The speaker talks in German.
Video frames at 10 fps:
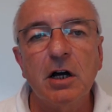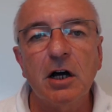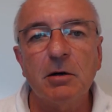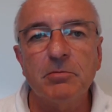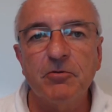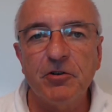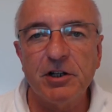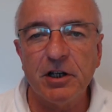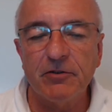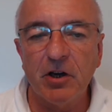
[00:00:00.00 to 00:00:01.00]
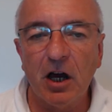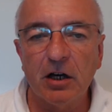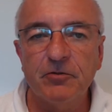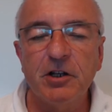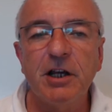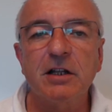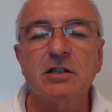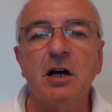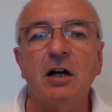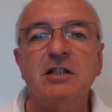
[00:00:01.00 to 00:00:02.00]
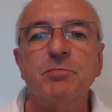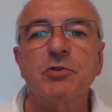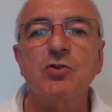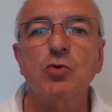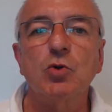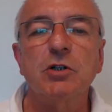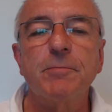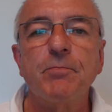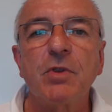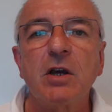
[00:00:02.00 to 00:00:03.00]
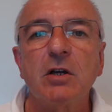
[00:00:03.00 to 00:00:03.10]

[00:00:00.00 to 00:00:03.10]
haben viele Arztbesuche,